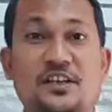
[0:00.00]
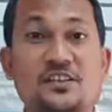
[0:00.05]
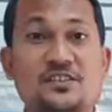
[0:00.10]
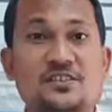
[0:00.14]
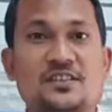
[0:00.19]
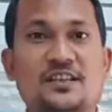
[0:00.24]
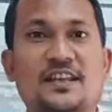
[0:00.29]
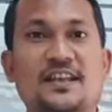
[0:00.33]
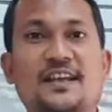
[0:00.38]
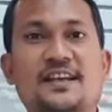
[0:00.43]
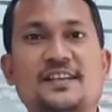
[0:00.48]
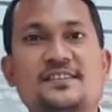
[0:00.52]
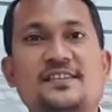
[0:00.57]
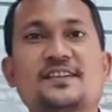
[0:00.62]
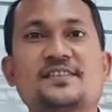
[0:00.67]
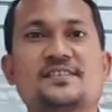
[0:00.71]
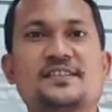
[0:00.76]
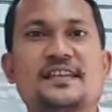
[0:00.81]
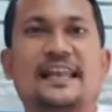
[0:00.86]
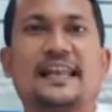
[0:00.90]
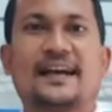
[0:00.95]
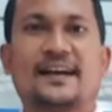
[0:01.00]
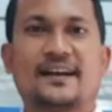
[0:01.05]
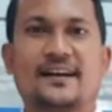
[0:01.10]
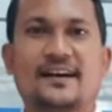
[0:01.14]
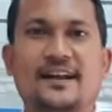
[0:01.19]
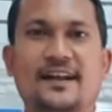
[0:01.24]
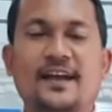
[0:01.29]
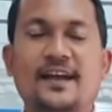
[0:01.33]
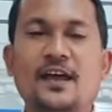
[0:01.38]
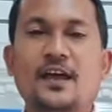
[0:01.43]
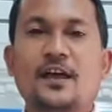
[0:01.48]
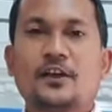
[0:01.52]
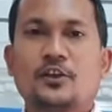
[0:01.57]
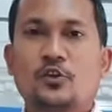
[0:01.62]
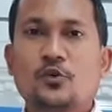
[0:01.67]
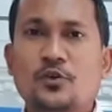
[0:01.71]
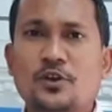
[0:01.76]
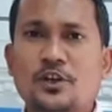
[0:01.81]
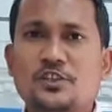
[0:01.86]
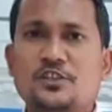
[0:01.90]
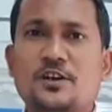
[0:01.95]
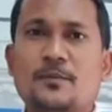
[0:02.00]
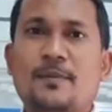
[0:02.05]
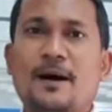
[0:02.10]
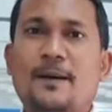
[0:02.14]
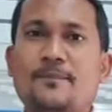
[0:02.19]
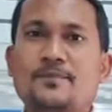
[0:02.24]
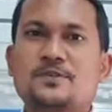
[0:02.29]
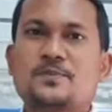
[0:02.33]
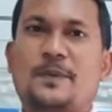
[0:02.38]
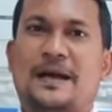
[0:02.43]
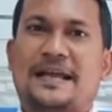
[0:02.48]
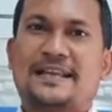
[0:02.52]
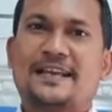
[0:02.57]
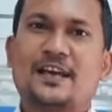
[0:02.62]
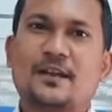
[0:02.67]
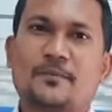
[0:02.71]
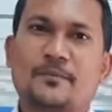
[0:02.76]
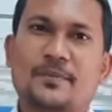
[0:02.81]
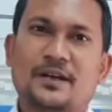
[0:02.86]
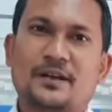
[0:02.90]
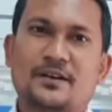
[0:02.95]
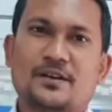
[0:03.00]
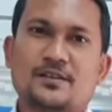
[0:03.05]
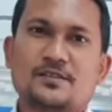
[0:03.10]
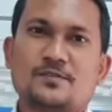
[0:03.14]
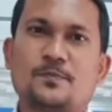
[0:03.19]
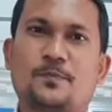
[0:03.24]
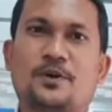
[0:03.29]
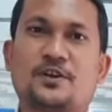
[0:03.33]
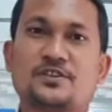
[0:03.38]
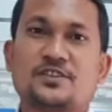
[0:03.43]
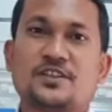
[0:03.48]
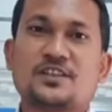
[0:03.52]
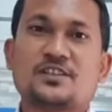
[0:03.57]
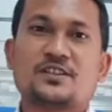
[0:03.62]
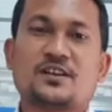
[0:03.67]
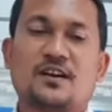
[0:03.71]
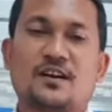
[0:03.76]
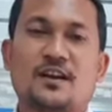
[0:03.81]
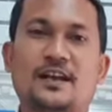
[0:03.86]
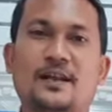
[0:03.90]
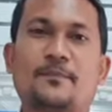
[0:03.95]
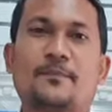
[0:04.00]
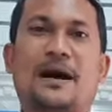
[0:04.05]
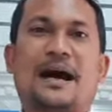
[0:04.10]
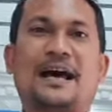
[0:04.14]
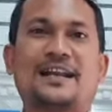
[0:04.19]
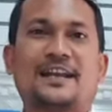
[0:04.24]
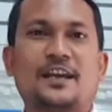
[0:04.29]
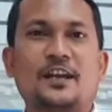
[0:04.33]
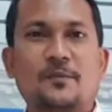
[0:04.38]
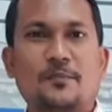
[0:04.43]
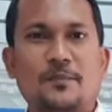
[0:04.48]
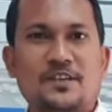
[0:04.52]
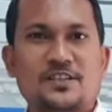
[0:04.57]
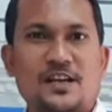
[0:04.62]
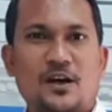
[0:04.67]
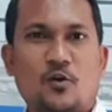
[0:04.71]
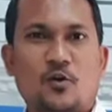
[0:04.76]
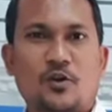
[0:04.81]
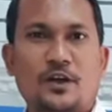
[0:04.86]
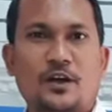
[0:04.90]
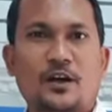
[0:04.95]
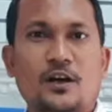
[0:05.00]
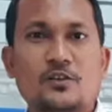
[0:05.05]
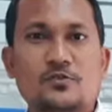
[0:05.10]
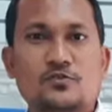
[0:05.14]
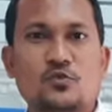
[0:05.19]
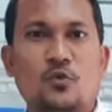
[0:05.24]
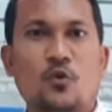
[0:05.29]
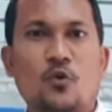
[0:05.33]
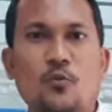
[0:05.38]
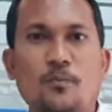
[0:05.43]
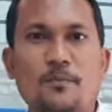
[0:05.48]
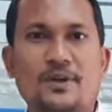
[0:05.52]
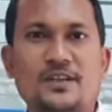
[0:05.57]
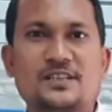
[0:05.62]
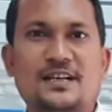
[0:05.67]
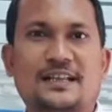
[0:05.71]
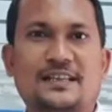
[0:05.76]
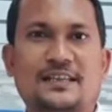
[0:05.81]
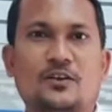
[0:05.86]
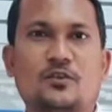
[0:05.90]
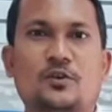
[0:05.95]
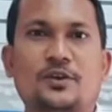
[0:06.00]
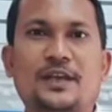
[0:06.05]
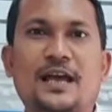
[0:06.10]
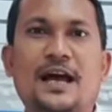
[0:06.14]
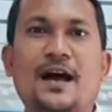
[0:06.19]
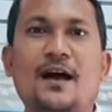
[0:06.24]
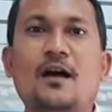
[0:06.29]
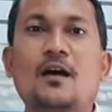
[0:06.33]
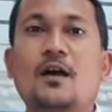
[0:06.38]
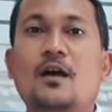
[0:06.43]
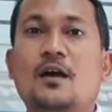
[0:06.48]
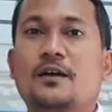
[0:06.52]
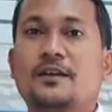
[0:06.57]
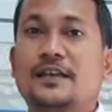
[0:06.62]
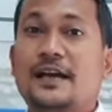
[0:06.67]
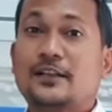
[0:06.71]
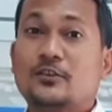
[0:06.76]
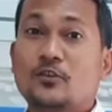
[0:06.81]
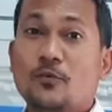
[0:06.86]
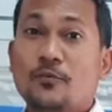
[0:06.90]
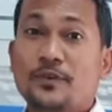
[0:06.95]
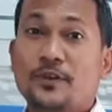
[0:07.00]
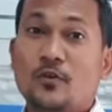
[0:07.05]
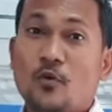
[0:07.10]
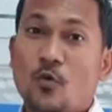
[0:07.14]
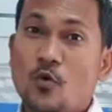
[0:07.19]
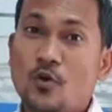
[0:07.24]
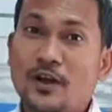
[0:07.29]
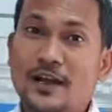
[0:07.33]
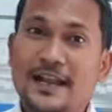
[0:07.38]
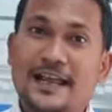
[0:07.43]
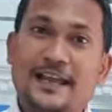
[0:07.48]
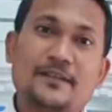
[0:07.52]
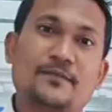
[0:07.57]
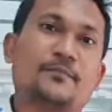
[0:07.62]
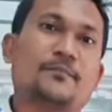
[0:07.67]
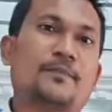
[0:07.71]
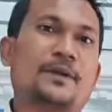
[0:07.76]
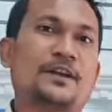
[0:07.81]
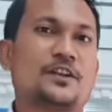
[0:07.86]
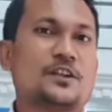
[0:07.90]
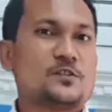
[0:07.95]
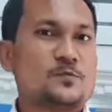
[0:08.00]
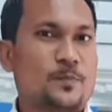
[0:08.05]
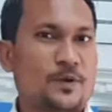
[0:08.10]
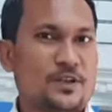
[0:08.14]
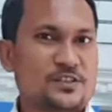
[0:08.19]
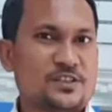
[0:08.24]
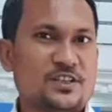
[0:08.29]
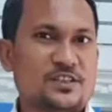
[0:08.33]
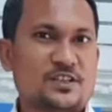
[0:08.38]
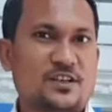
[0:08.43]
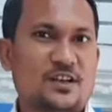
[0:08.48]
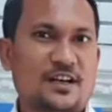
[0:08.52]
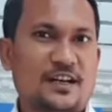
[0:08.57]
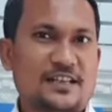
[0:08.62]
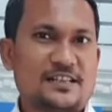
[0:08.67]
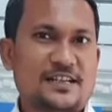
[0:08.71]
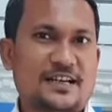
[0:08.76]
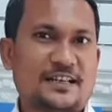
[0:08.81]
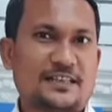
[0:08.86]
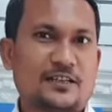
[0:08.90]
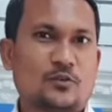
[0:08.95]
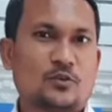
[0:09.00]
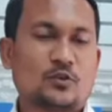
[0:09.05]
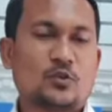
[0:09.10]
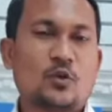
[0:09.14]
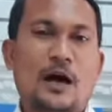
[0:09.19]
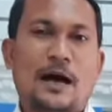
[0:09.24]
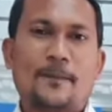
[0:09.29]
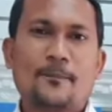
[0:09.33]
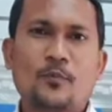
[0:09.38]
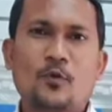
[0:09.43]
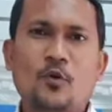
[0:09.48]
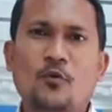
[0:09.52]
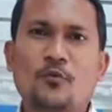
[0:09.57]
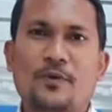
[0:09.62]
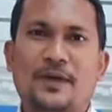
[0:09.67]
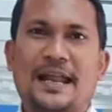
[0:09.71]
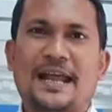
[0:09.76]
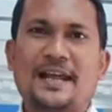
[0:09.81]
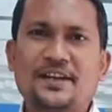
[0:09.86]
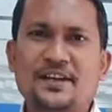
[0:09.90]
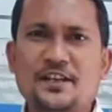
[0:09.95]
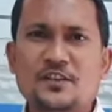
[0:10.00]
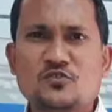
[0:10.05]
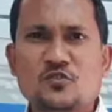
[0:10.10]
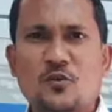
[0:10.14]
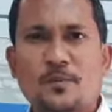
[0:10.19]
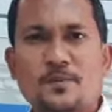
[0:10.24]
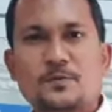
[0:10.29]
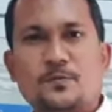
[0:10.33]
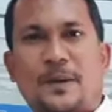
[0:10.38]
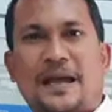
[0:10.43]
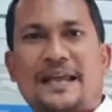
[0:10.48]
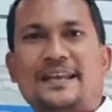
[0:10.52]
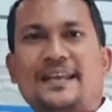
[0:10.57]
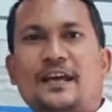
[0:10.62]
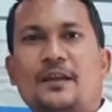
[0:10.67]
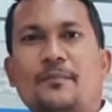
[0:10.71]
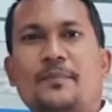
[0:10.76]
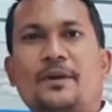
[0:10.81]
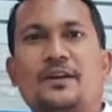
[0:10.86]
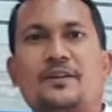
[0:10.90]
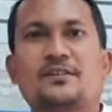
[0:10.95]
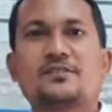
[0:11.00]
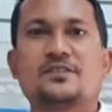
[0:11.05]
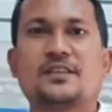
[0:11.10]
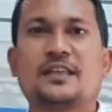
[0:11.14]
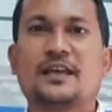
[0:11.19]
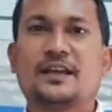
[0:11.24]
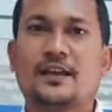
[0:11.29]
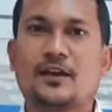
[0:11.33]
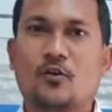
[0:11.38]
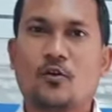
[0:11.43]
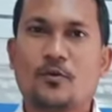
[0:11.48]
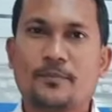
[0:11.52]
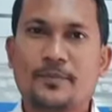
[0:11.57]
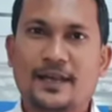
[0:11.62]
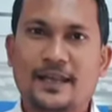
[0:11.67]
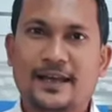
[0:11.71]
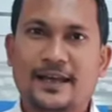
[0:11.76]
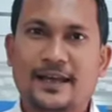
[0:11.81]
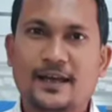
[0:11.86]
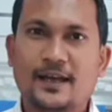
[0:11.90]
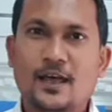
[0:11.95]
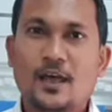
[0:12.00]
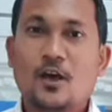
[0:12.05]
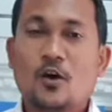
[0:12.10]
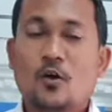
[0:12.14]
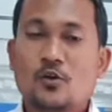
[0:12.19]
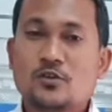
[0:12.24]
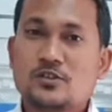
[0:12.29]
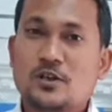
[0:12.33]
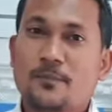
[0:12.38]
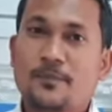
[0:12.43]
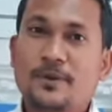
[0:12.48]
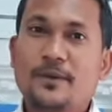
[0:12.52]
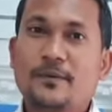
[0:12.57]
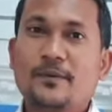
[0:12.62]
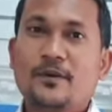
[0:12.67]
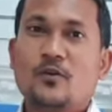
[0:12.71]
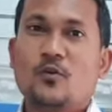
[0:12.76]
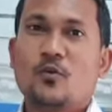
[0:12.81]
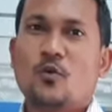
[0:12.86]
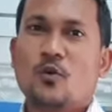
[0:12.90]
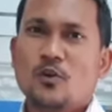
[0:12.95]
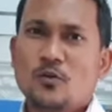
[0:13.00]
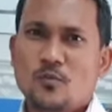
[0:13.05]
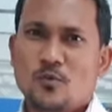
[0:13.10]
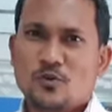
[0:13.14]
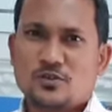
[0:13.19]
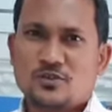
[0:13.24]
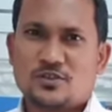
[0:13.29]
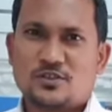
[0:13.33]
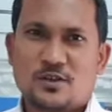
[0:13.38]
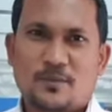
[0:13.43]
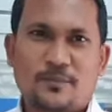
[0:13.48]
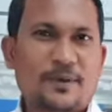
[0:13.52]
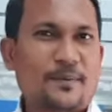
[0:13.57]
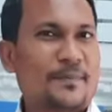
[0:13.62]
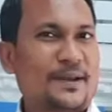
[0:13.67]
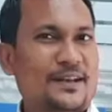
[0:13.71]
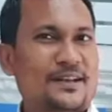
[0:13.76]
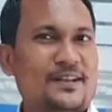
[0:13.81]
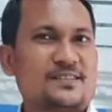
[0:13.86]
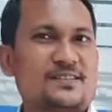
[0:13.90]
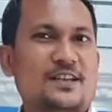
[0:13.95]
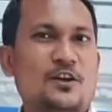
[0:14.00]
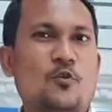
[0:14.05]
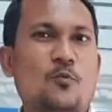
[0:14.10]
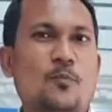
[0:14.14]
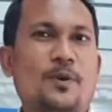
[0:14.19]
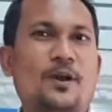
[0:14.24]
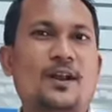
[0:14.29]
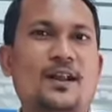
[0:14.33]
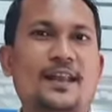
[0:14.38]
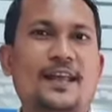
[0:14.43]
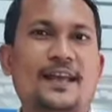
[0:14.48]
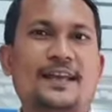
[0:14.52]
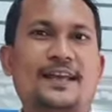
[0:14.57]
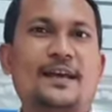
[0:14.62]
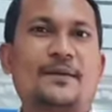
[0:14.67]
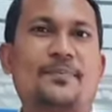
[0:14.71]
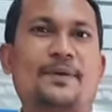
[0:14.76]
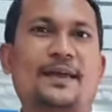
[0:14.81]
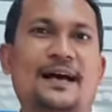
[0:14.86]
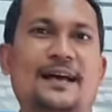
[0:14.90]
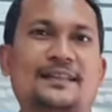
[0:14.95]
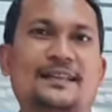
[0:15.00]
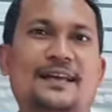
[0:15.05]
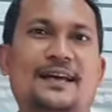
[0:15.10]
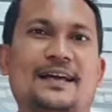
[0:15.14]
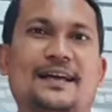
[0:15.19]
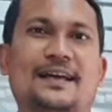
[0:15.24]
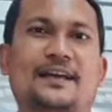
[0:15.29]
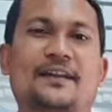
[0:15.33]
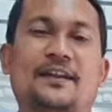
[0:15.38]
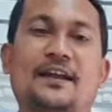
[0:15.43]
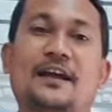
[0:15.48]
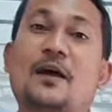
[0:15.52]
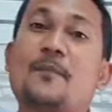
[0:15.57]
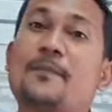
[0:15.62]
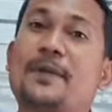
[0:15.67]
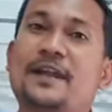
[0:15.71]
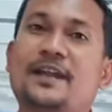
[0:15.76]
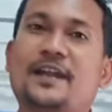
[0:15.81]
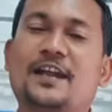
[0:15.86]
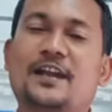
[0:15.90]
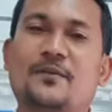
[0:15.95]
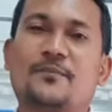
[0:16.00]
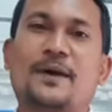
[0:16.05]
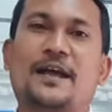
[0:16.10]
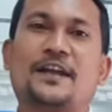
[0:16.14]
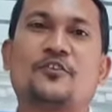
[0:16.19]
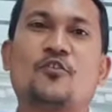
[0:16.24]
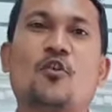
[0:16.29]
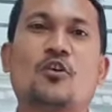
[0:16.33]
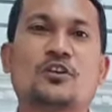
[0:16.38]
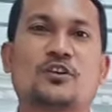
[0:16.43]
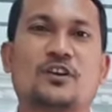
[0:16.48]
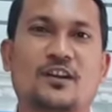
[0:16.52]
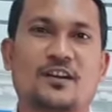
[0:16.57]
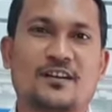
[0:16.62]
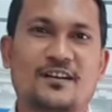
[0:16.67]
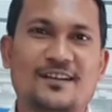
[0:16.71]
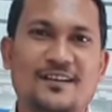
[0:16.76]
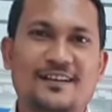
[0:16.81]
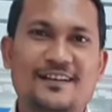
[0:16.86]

किस तरीके से सिलेक्ट करें क्योंकि जब आप स्पाइन केयर मेट्रस परचेस करने मार्केट में जाओगे अगर शोरूम में जाते हो या या तो फिर ऑनलाइन मेट्रस परचेस करने जाते हो तो आपको वेराइटीज़ ऑफ स्पाइन केयर मेट्रस दिखने को मिलेंगे और सभी ऑलमोस्ट सभी मेट्रस के ऊपर लिख के भी आता है कि रिकमेंडेड बाई डॉक्टर